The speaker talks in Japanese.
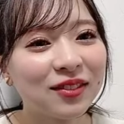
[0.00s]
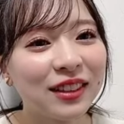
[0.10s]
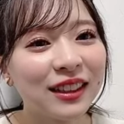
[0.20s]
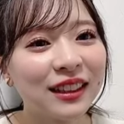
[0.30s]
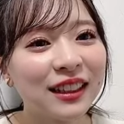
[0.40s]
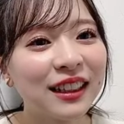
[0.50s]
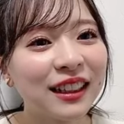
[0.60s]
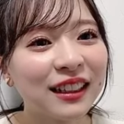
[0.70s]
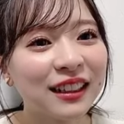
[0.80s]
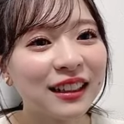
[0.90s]
みんな
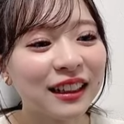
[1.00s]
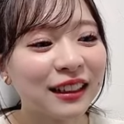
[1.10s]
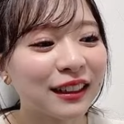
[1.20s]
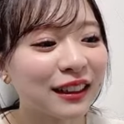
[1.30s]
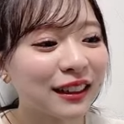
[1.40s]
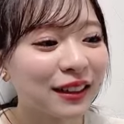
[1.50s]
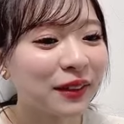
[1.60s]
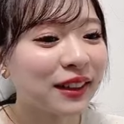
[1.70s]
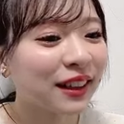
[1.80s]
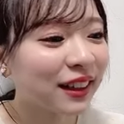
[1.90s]
で考えて
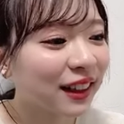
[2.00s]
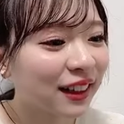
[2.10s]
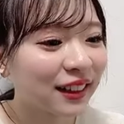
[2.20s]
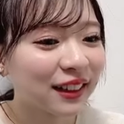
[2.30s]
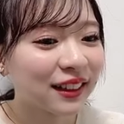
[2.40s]
みんなで